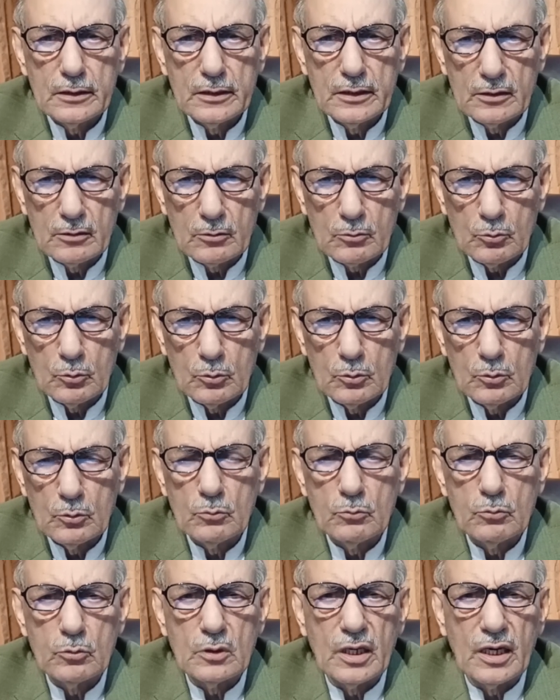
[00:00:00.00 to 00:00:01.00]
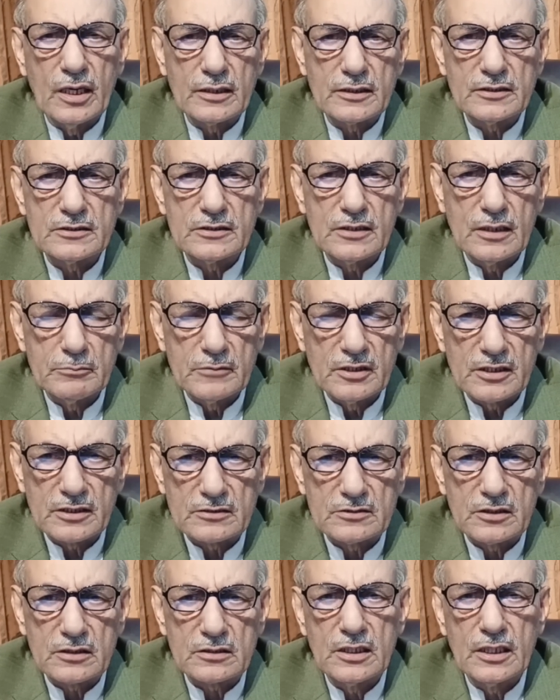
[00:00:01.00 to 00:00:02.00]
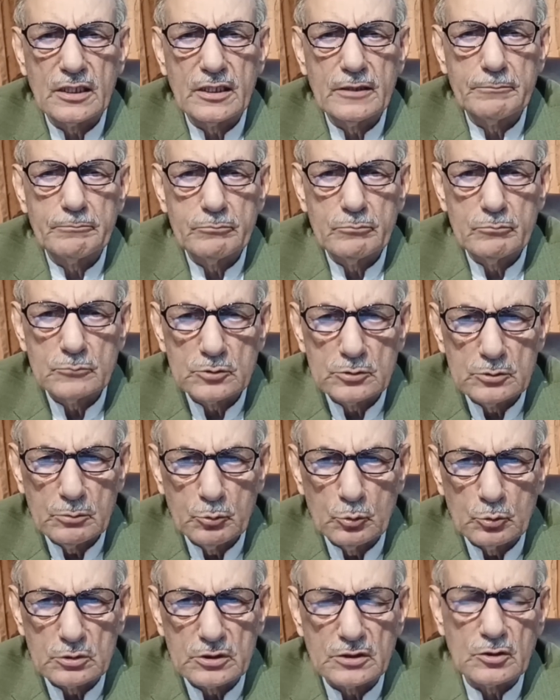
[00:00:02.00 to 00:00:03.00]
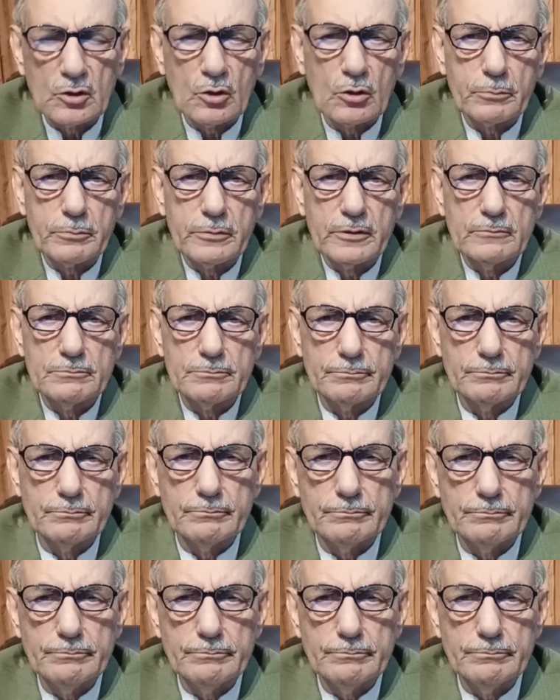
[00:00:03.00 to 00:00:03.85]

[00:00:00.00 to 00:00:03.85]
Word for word: इनको वो ला के सामने रख सकता है सबूत के तौर पे